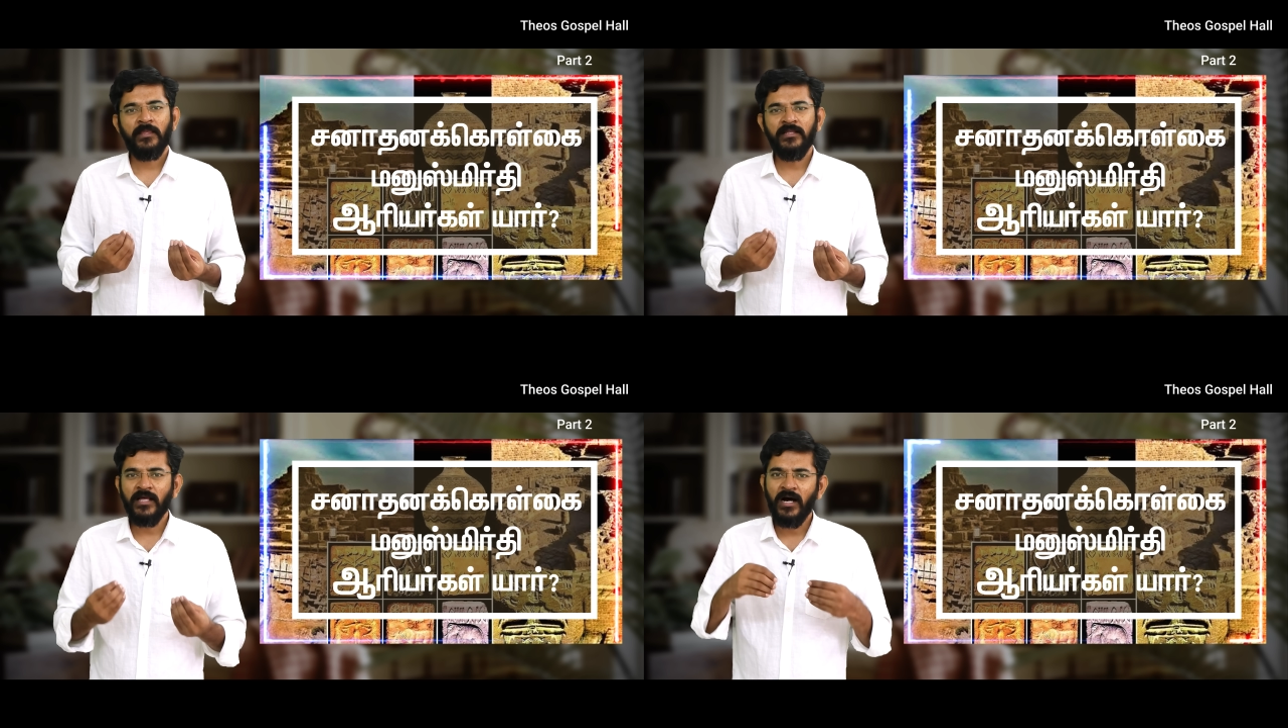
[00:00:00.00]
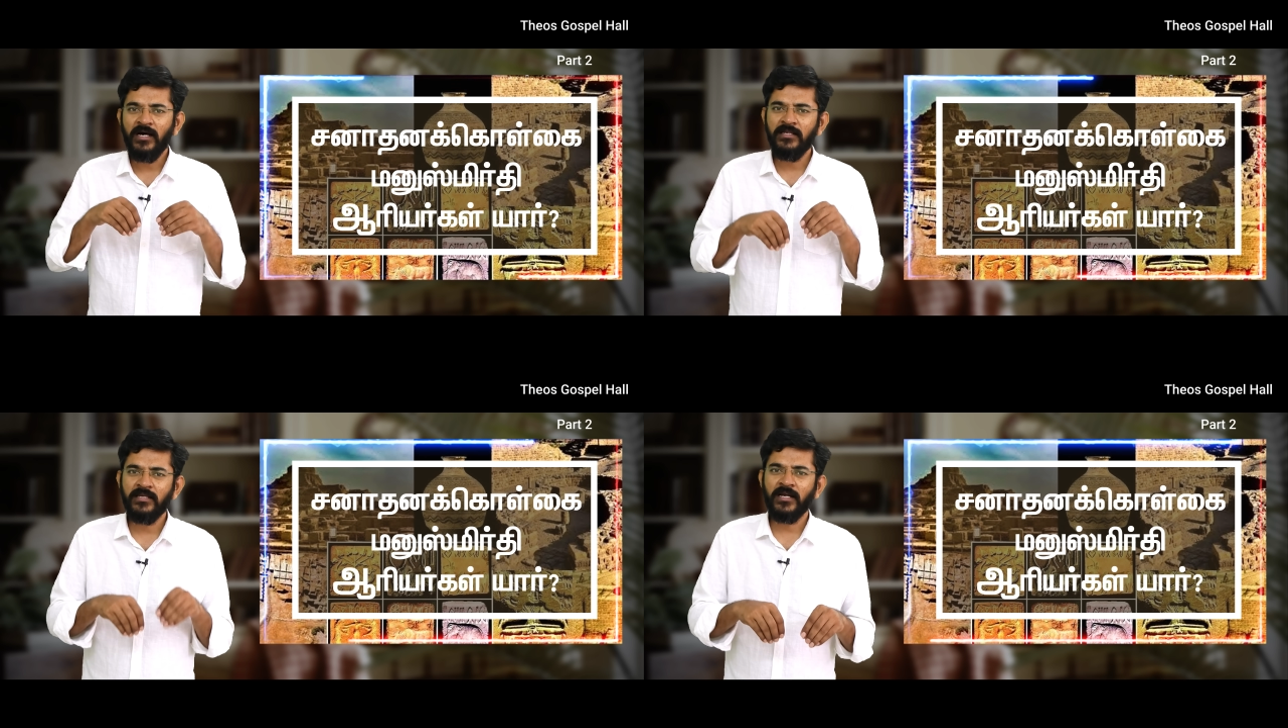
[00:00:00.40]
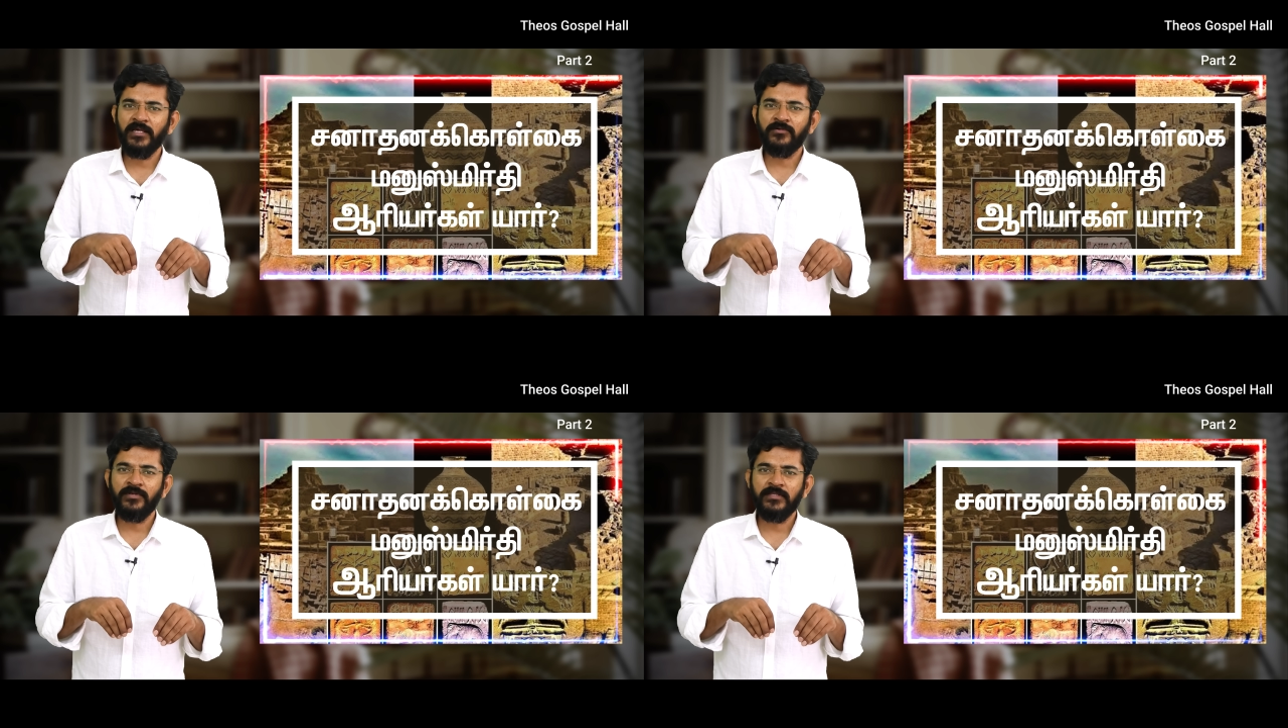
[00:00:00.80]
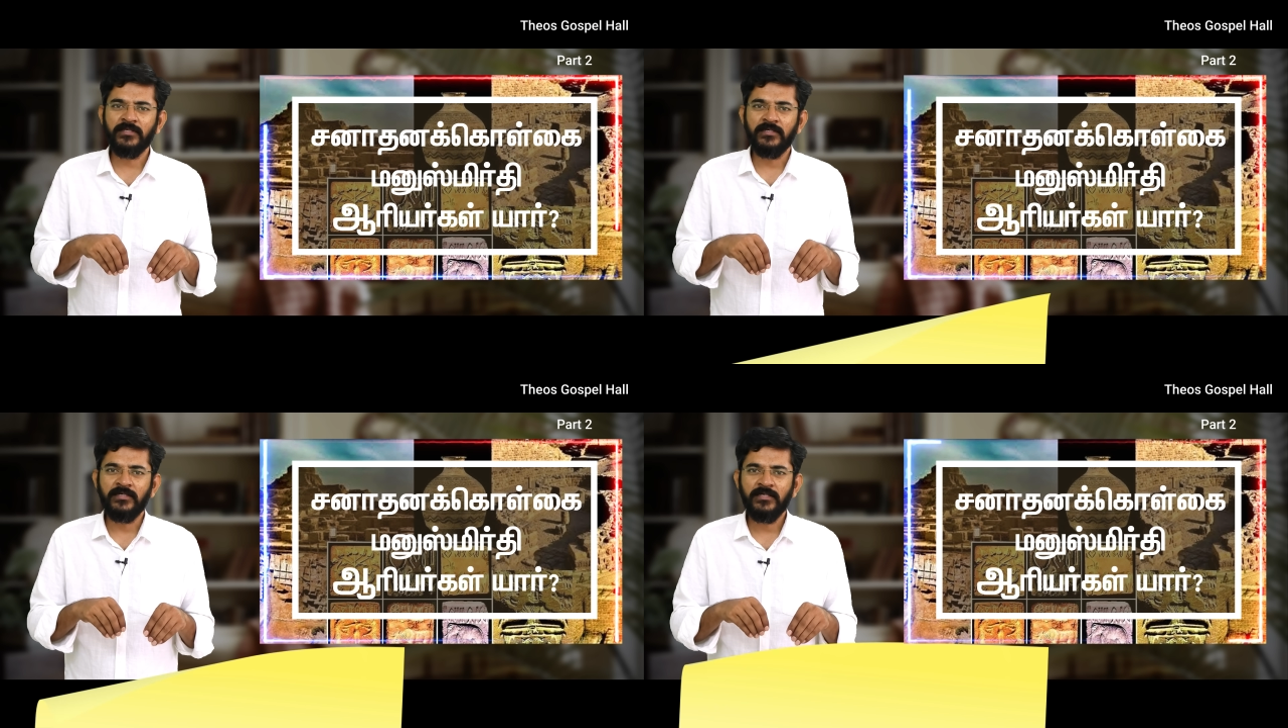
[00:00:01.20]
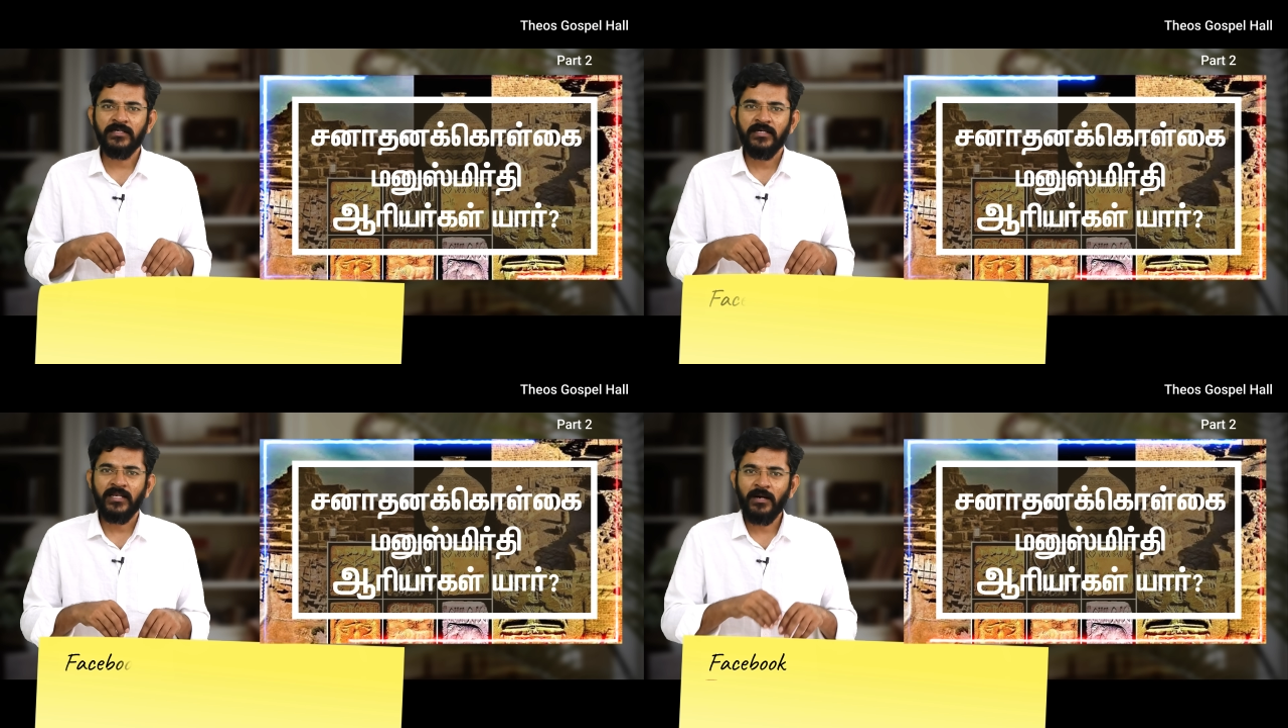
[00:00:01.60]
இந்த ஆரியர்களை குறித்து
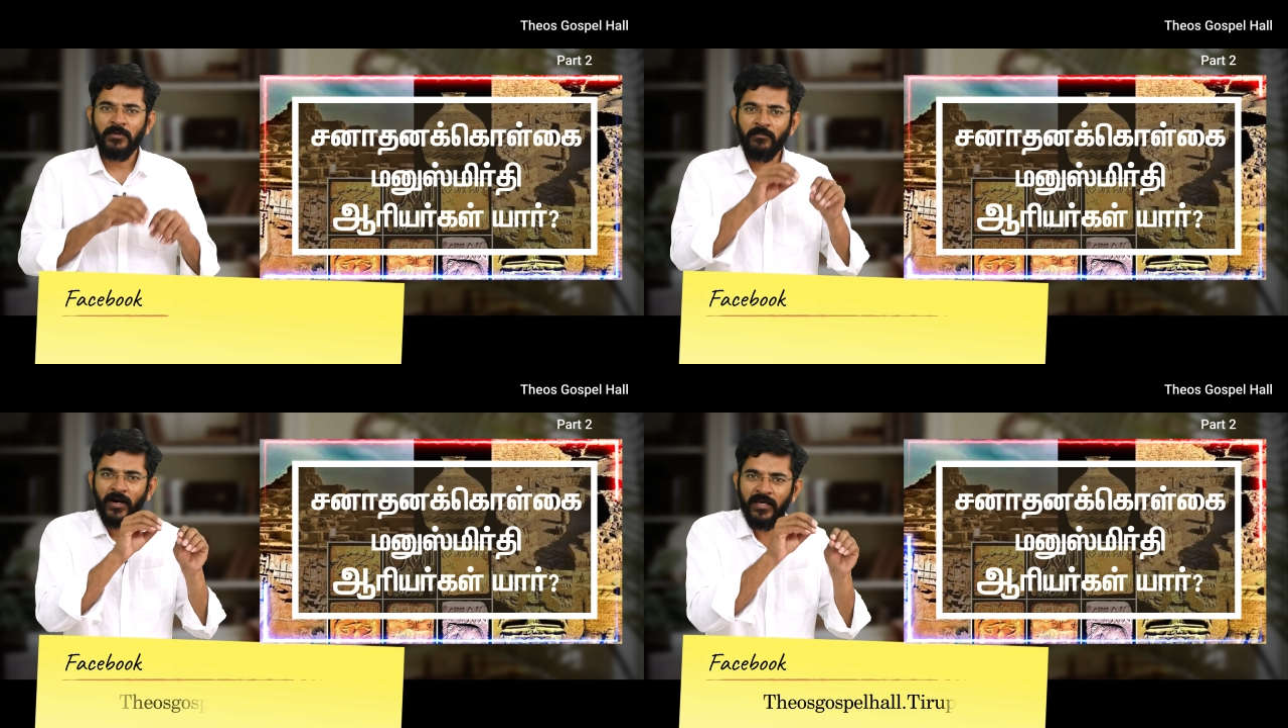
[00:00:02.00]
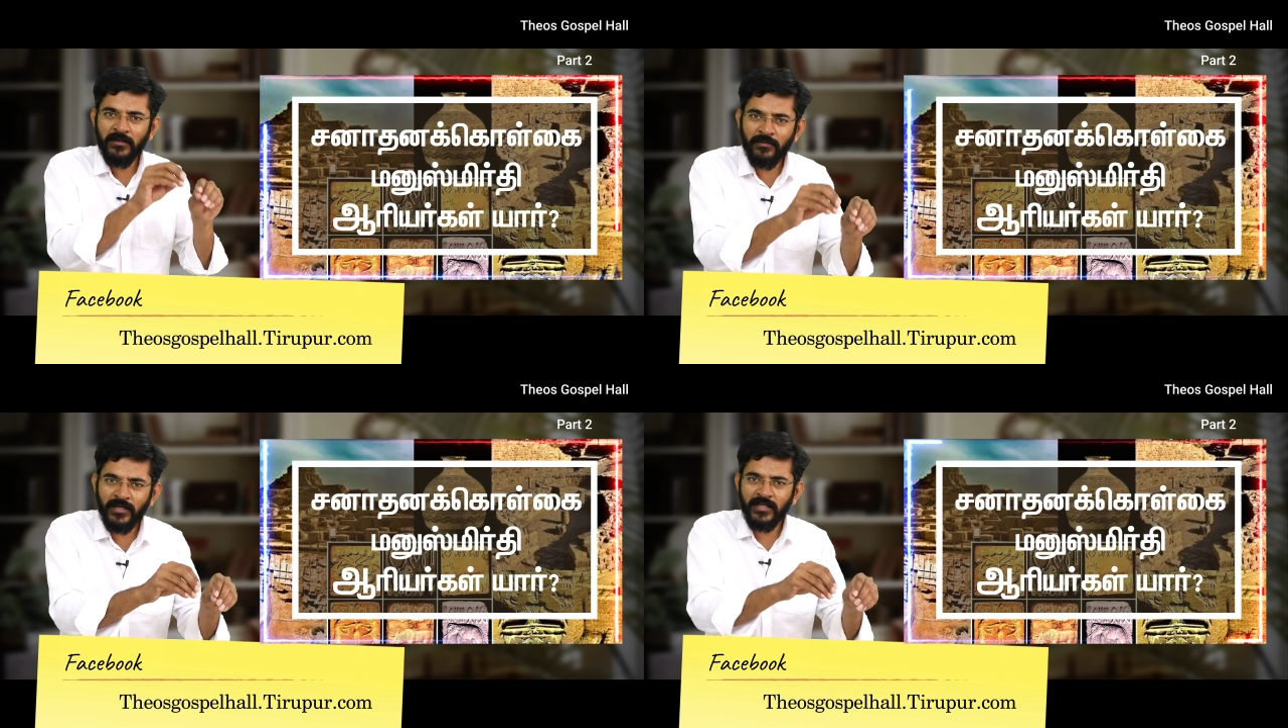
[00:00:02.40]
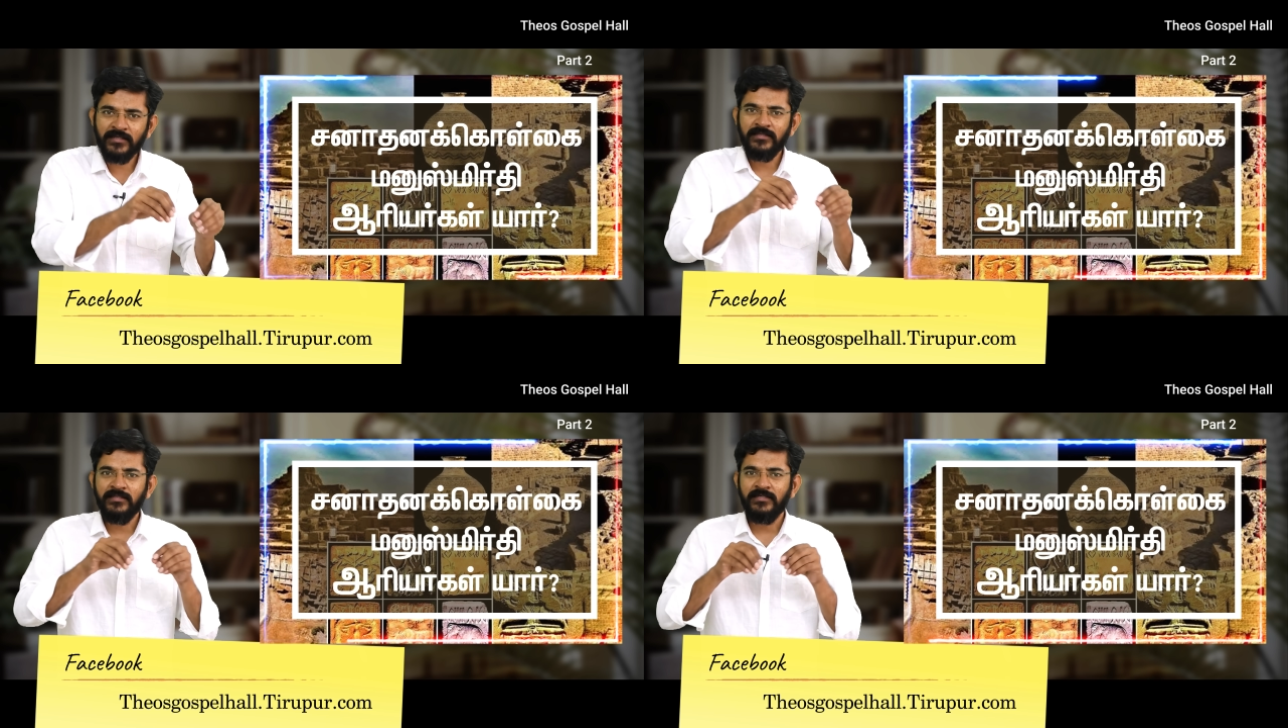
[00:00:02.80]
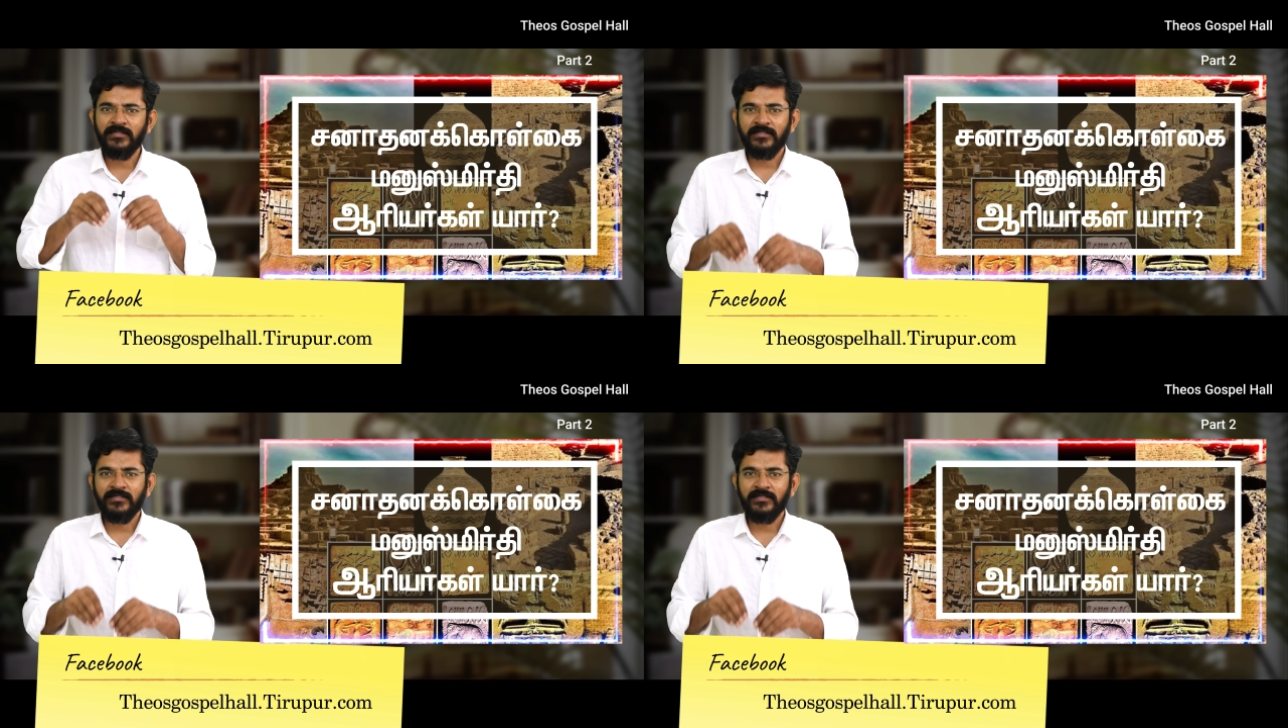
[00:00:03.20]
நாம பைபிள்ல இருந்து